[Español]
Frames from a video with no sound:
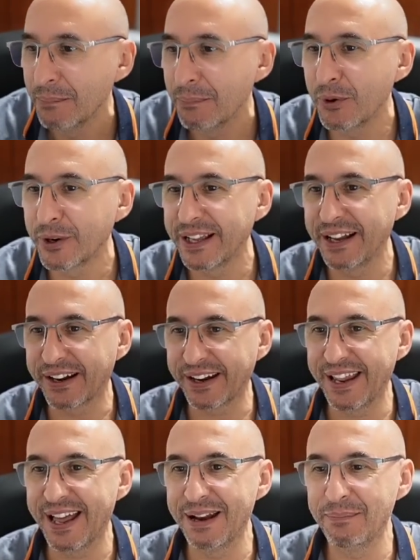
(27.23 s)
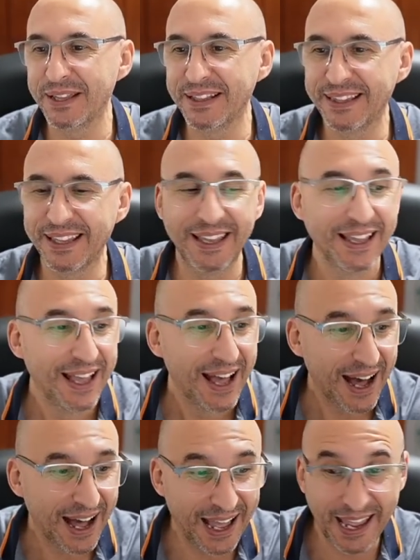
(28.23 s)
porque realmente
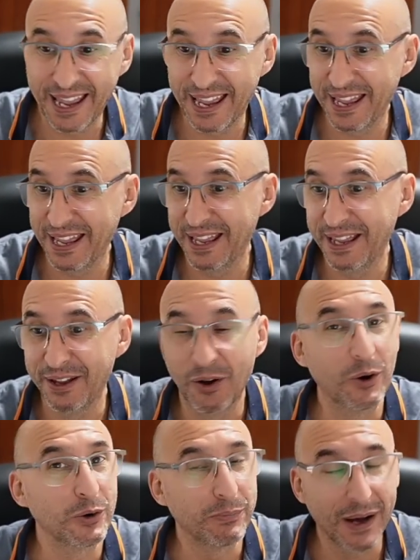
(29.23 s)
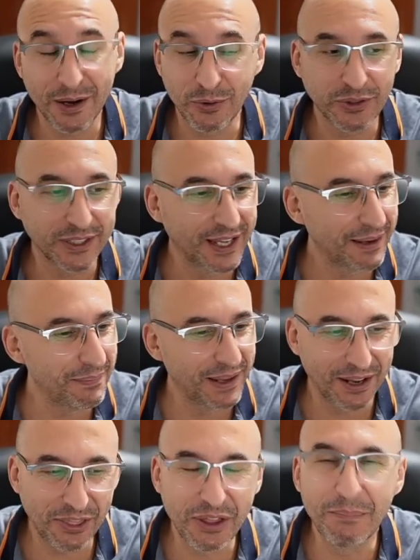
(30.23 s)
eh, os va a gustar,
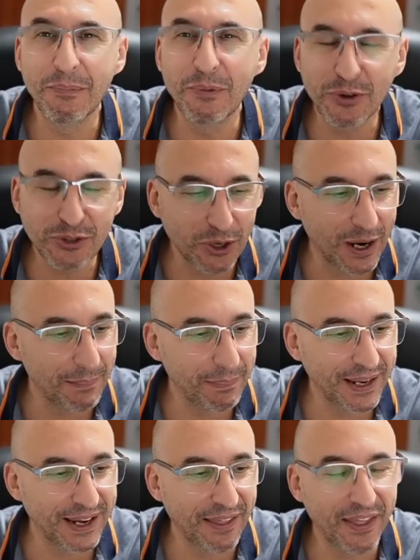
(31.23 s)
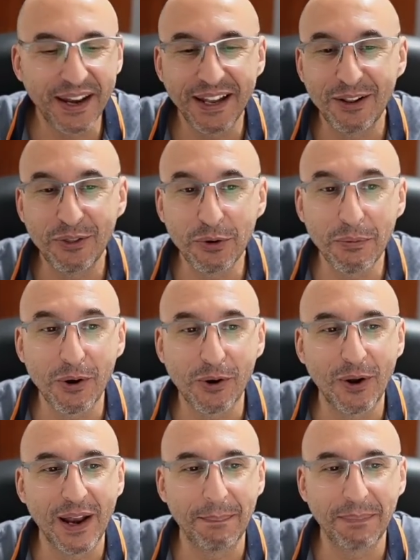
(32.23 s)
merece mucho la pena. Daniel Dubos
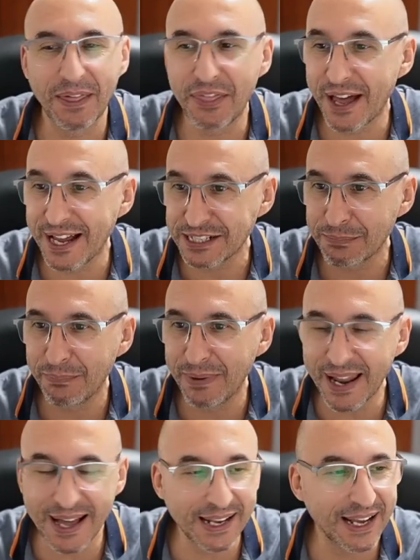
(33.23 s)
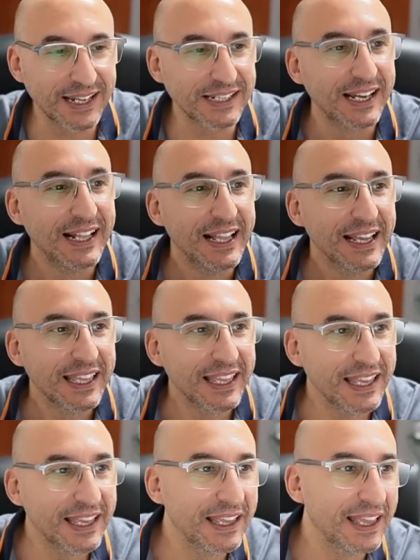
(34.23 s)
con las piezas blancas
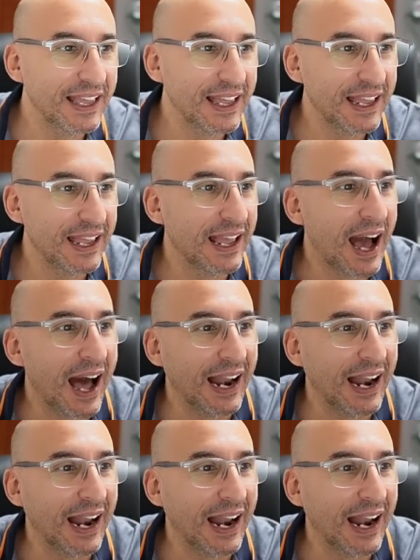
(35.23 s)
y eh,